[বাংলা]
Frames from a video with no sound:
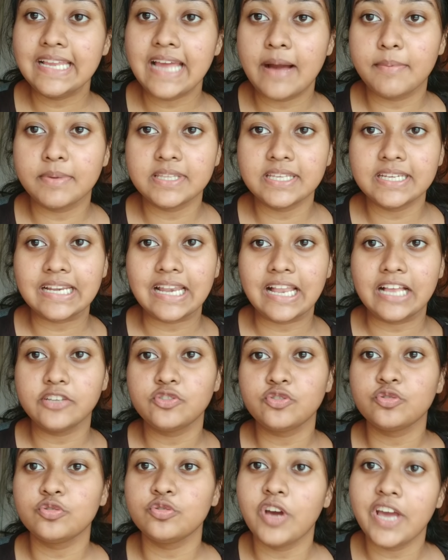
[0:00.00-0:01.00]
আমাদের ক্লাস
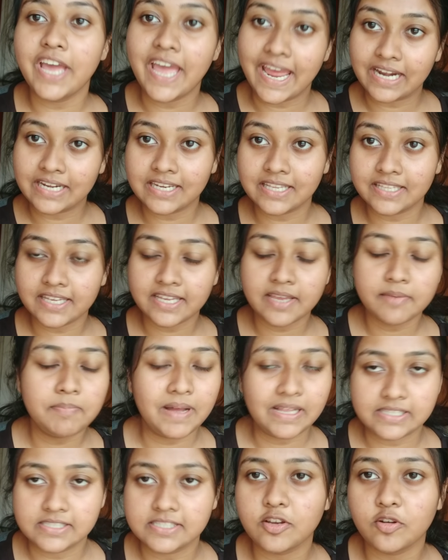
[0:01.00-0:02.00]
শুরু হয় একটা থেকে
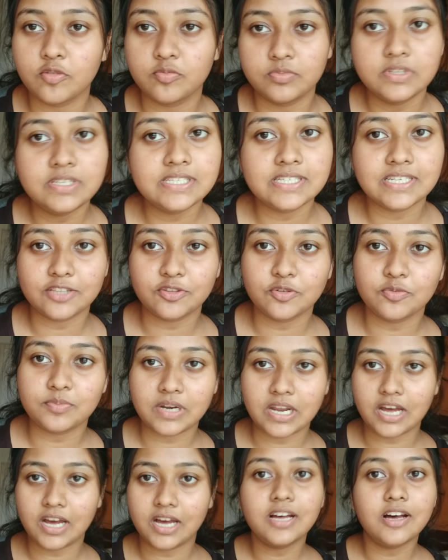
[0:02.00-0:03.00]
পাঁচটা অবধি যেটা
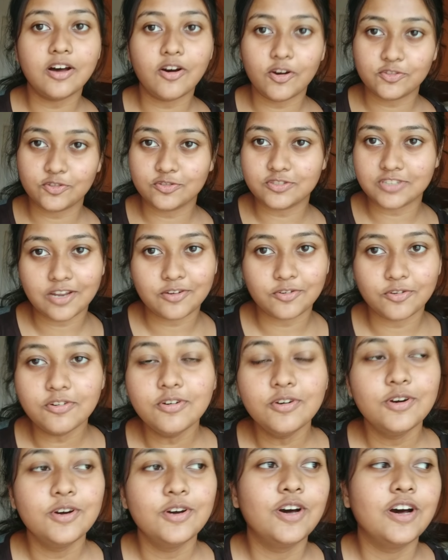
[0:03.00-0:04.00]
তোমরা হয়তো জানো
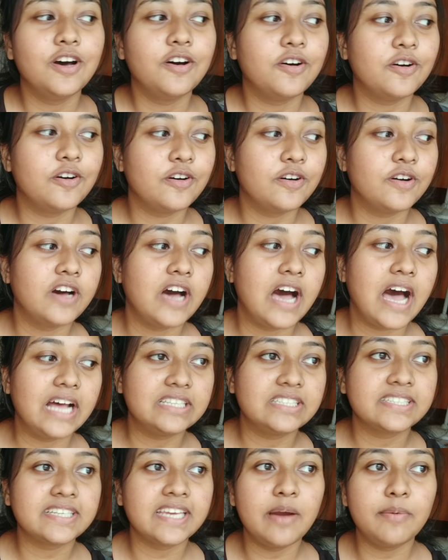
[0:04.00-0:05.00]

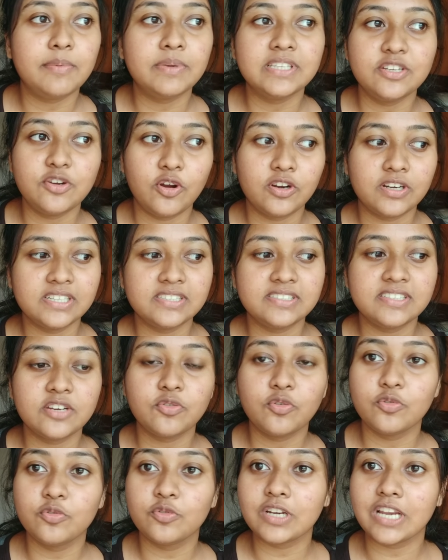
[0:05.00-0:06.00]
আজকে আমাদের অনার্সের
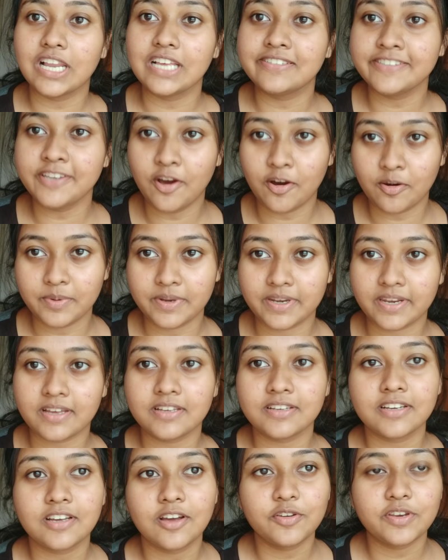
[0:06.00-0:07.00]
কোনো ক্লাসই হবে না
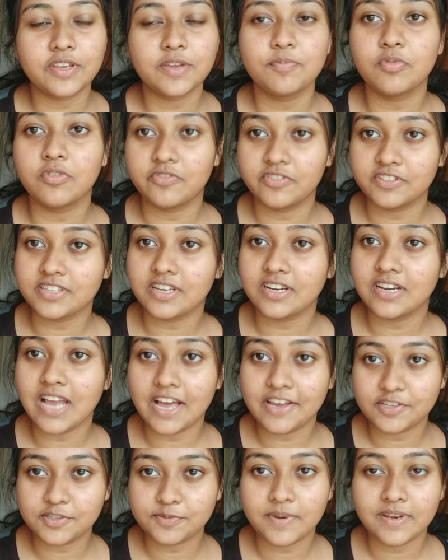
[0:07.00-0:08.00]
কারণ কি প্রফেসররা
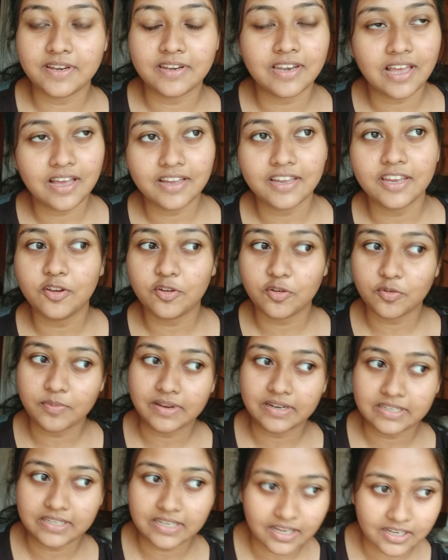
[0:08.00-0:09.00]
আসবেন না এরকম
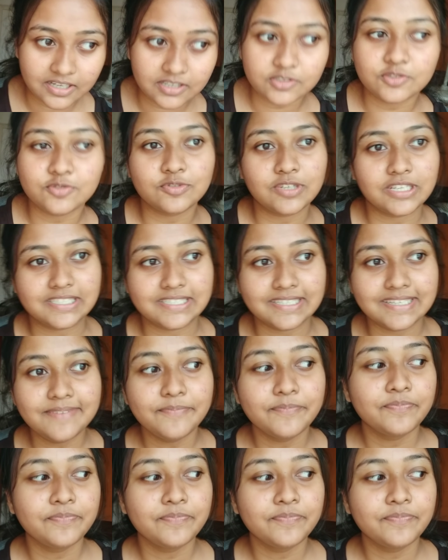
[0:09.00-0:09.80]
একটা শুনেছি